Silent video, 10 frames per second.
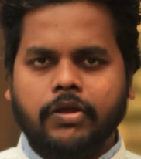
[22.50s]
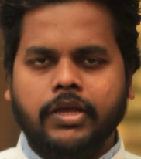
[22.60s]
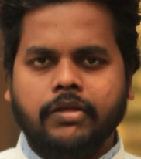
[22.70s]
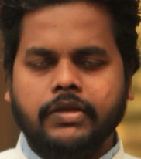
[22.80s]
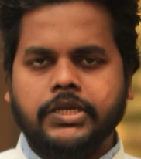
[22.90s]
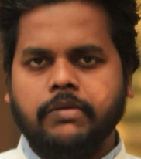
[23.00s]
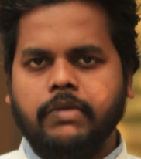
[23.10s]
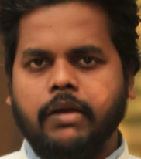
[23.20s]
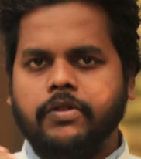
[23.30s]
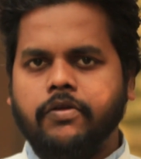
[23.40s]
কি
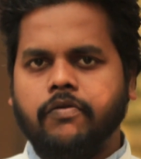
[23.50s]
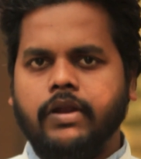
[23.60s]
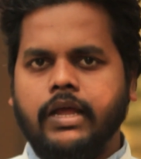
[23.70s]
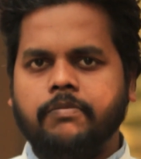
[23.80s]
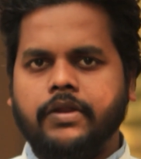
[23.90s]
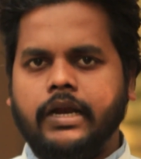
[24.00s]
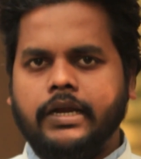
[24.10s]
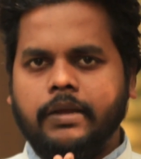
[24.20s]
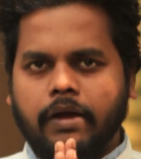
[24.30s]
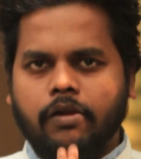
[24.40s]
সিস্টেমে আবেদন করলে আপনারা
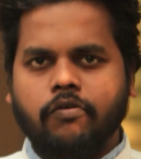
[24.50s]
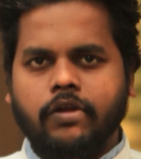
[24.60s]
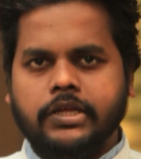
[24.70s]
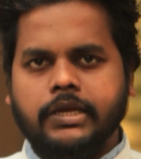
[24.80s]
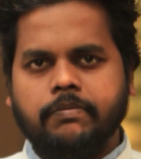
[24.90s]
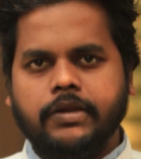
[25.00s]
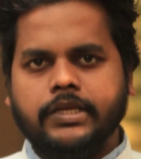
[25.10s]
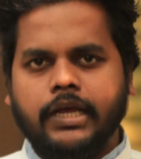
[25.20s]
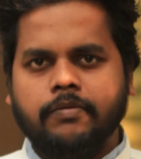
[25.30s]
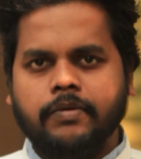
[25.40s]
একটি ভালো কলেজে আপনারা
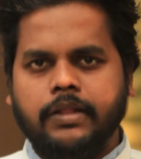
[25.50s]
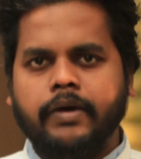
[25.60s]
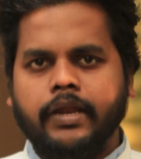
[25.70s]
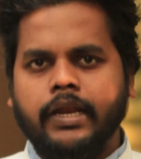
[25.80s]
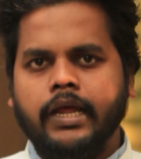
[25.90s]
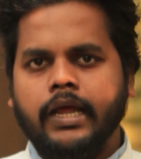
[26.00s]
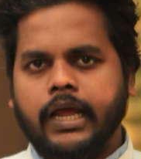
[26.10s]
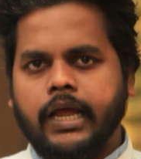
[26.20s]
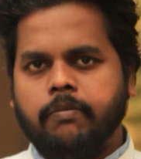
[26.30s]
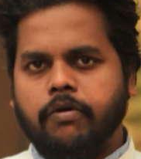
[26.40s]
চান্স পেতে পারেন
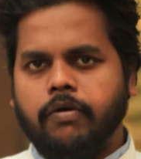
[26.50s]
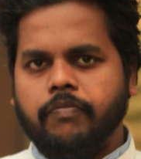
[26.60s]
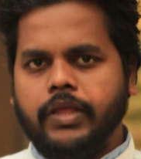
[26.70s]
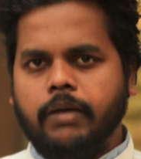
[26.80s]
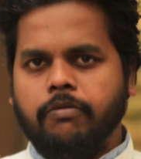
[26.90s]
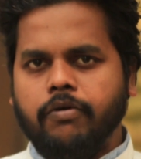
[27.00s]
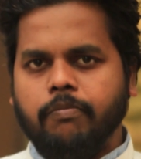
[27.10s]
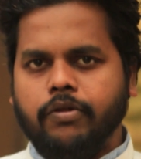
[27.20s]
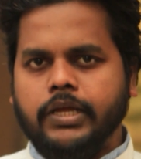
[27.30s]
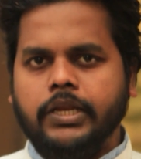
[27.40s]
এবং এবং
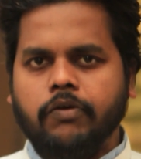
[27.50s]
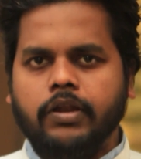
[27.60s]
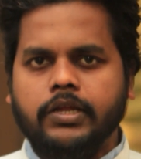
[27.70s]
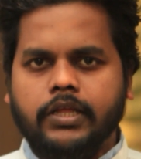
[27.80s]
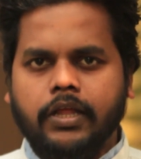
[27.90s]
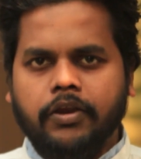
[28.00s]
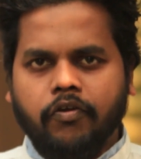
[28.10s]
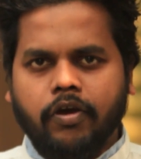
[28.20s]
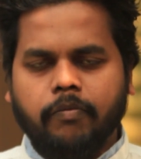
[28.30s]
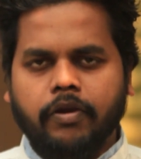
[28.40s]
প্রত্যেকটি যে
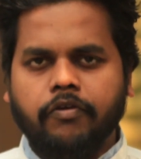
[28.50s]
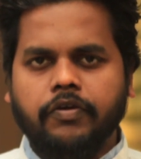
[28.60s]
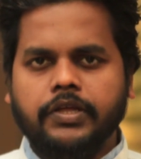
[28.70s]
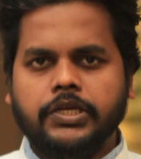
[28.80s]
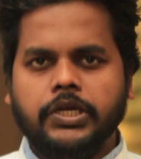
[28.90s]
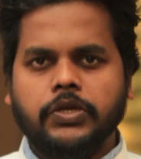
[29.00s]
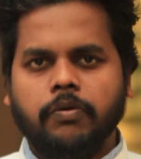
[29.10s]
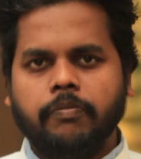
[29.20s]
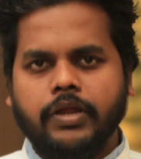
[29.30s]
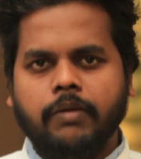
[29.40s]
রিকোয়ারমেন্ট রয়েছে সেই
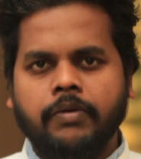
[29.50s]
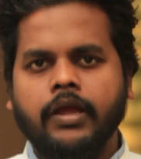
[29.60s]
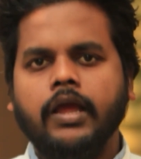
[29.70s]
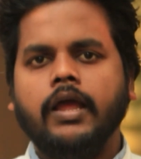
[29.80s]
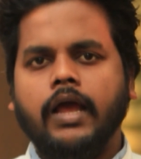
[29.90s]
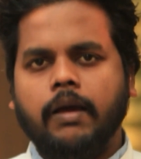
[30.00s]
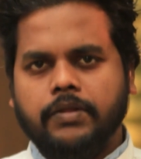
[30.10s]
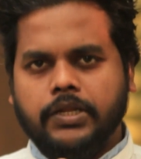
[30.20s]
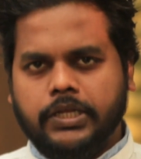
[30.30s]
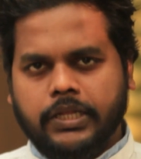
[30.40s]
সম্পর্কে আমি
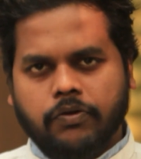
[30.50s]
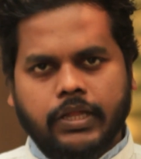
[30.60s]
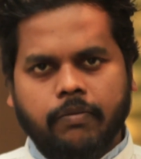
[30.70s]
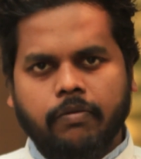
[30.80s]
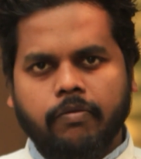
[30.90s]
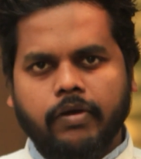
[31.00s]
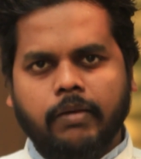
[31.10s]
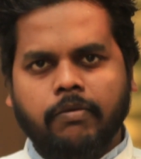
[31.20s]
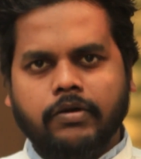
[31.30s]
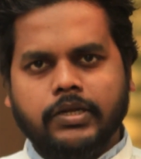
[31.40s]
আপনাদের সাথে কথা বলবো
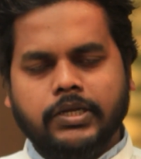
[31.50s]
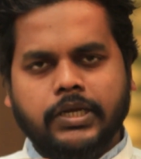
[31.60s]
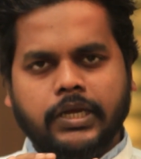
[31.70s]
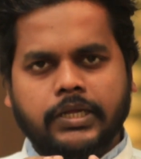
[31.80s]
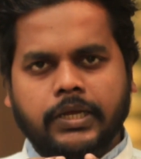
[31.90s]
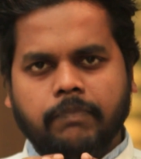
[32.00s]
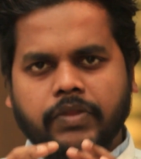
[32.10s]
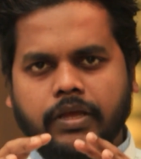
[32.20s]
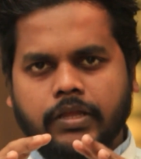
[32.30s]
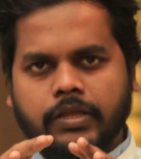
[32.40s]
এবং সে সেই যে
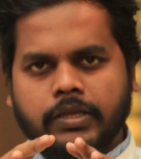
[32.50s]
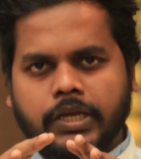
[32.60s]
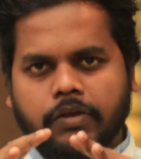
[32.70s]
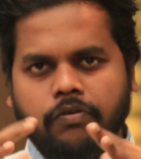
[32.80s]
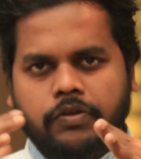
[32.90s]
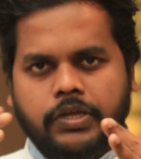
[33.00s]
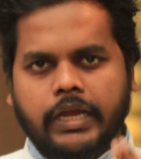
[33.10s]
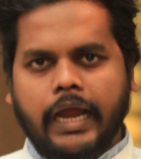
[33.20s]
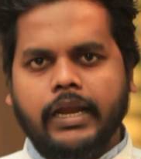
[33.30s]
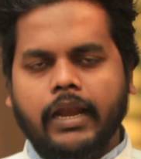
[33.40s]
সেগুলোর যে
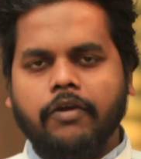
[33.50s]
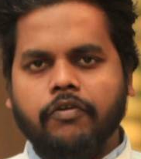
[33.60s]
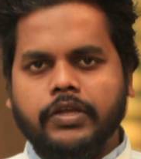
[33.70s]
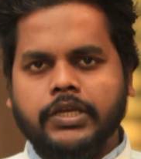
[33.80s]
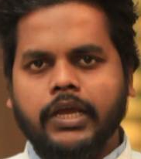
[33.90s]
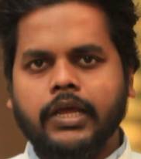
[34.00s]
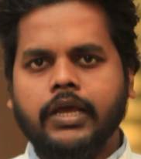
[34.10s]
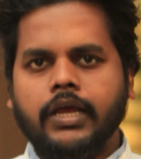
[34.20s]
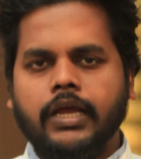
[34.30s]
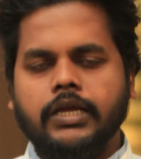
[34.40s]
গাইডলাইন রয়েছে
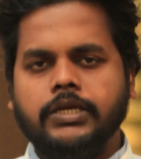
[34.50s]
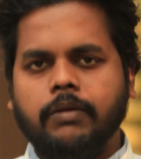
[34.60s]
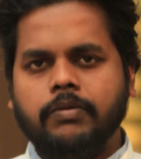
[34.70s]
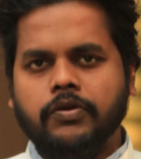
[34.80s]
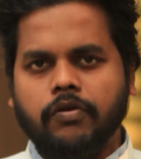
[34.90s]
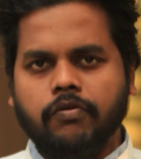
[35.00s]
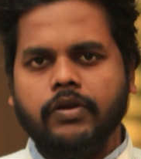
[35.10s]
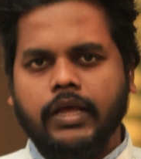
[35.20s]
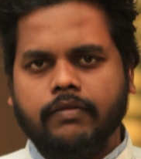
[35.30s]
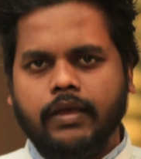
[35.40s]
সেই বিষয়গুলো
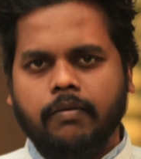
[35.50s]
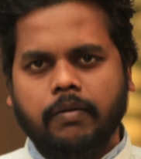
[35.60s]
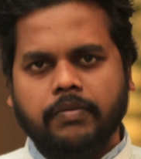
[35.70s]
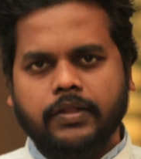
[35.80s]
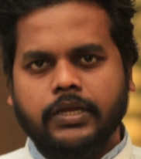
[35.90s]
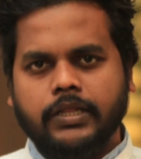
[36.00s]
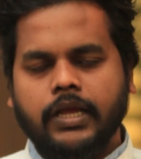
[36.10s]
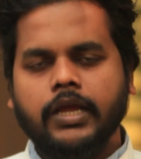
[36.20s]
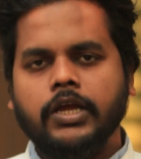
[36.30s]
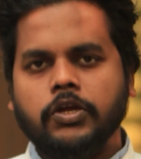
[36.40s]
নিয়ে আজকে আমি আপনাদের সাথে
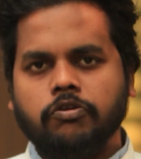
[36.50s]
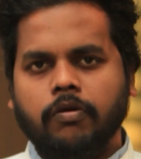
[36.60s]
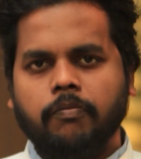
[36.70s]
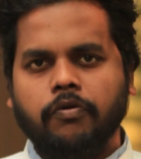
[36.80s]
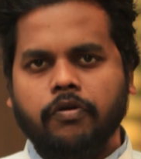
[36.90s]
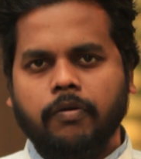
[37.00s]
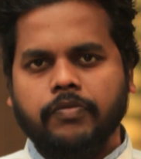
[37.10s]
সম্পূর্ণ